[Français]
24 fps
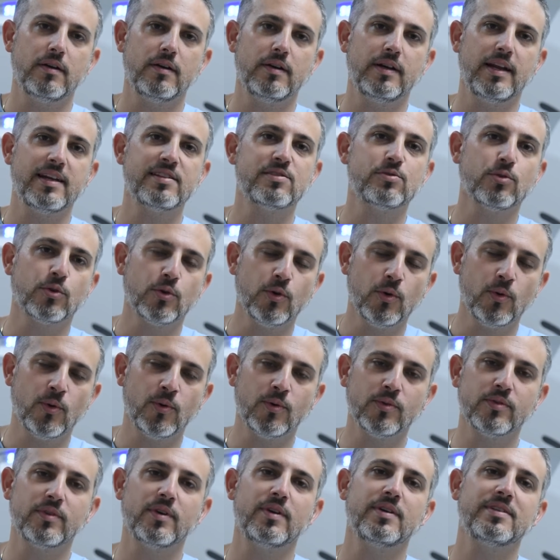la
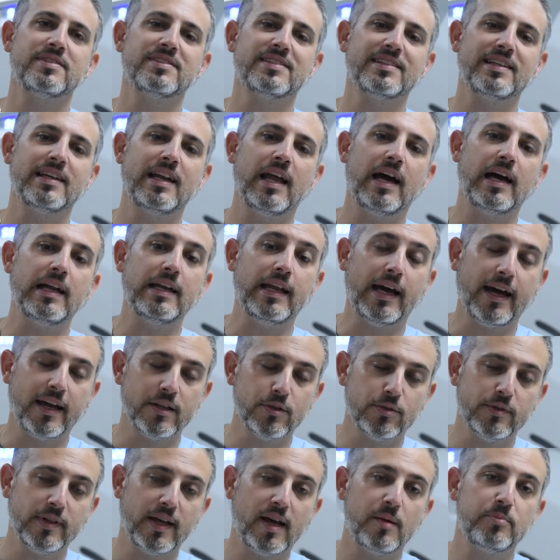seconde, c'est la,
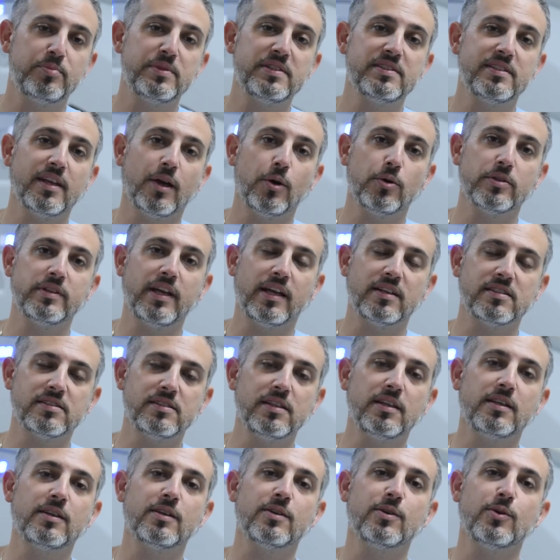radiothérapie
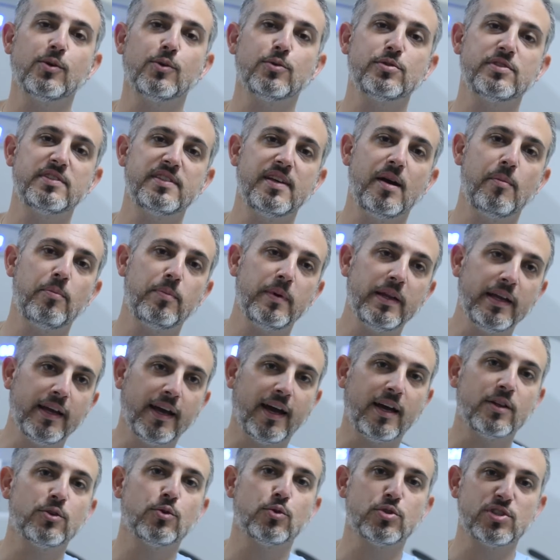stéréotaxique, aussi appelée
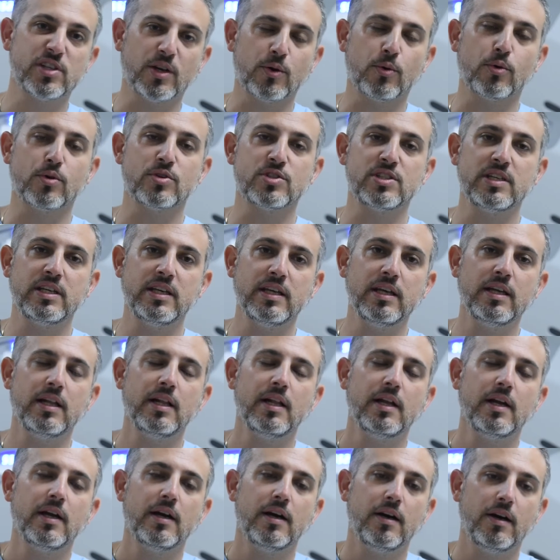radiochirurgie,
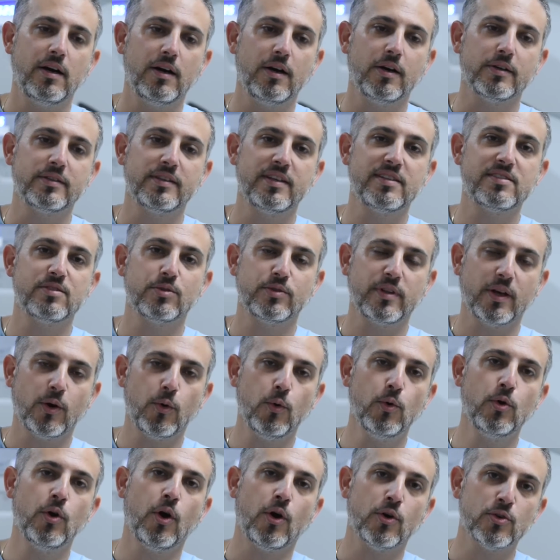qui se
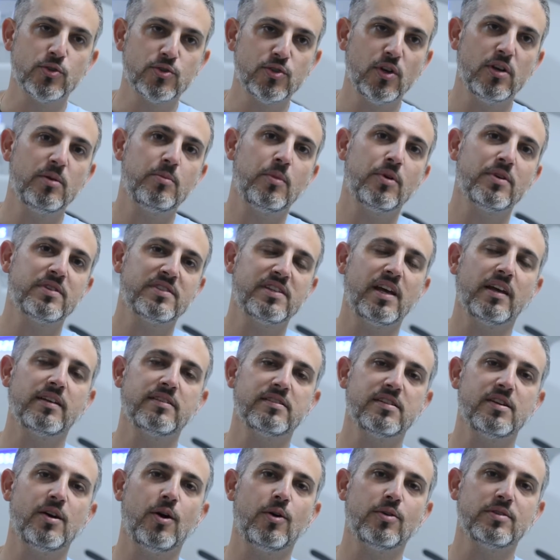déroule en seulement 5
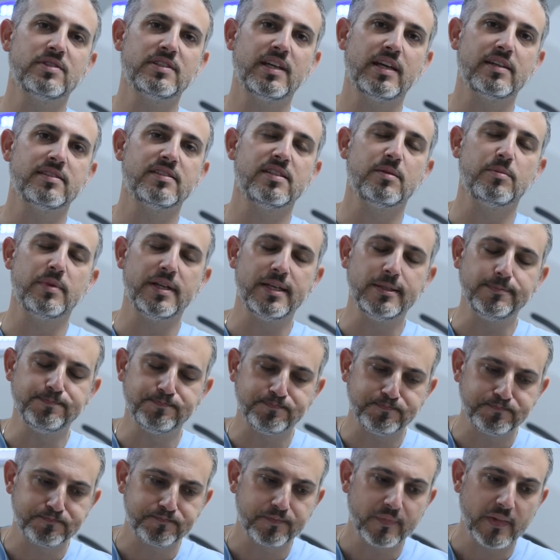séances très ciblées.
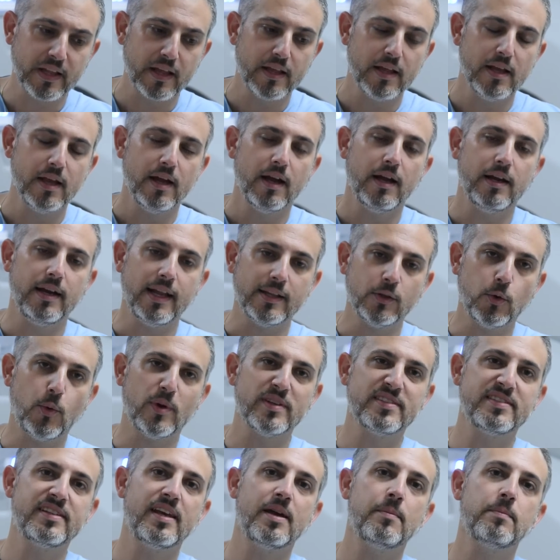La
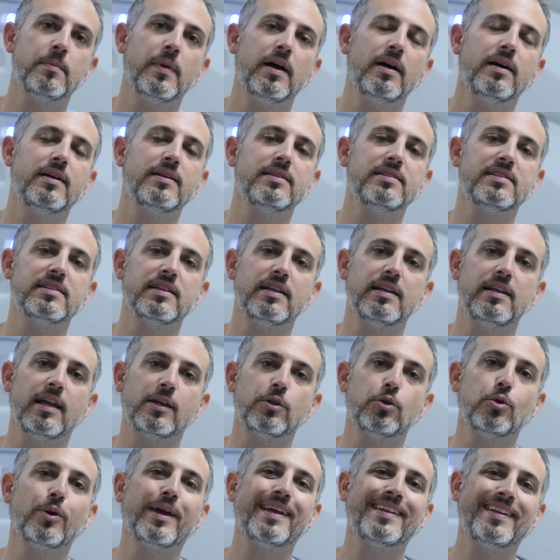troisième, c'est la
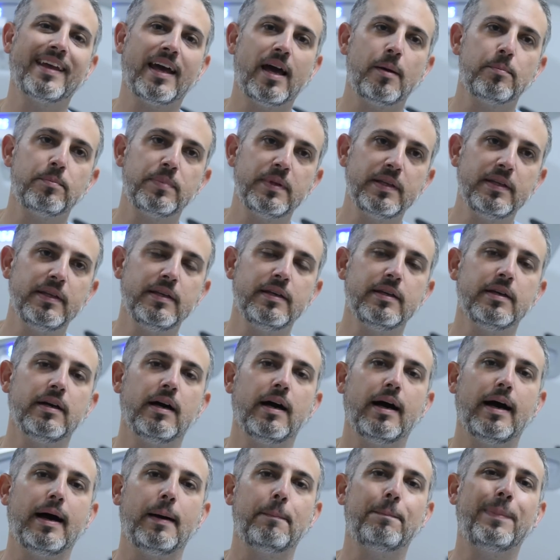curithérapie
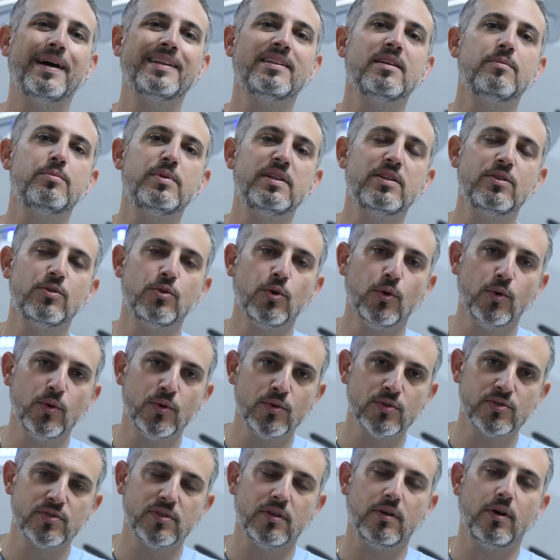à bas débit de
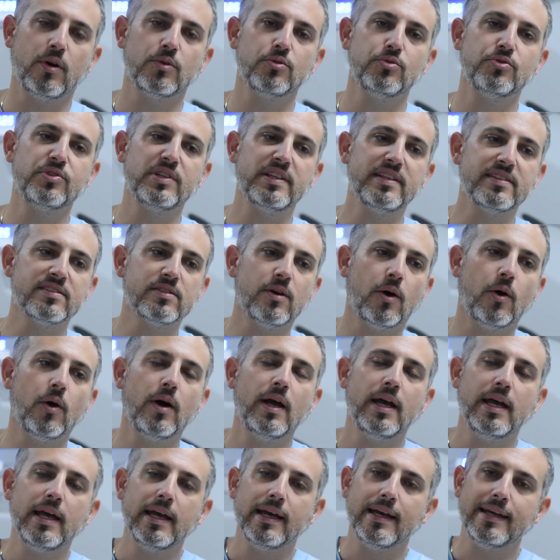dose en utilisant
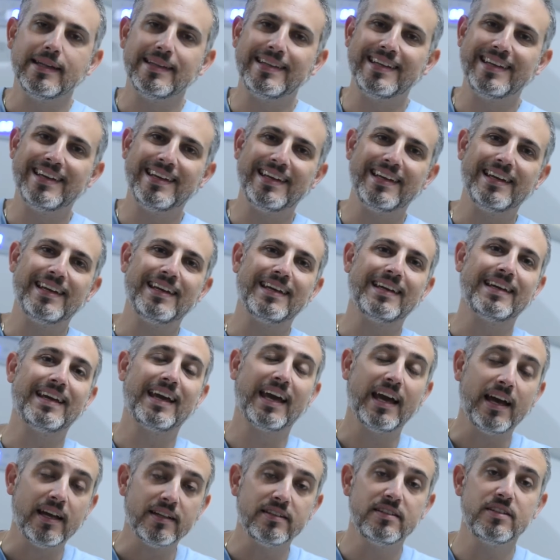des
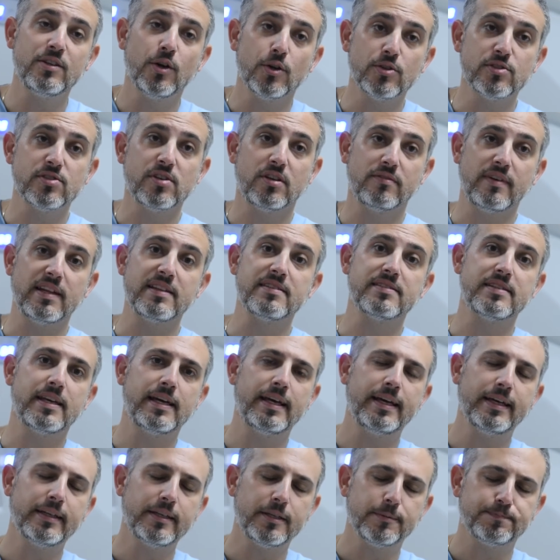grains d'iode
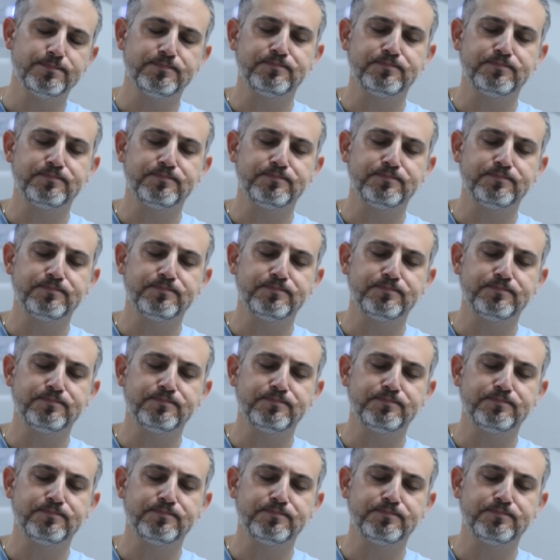125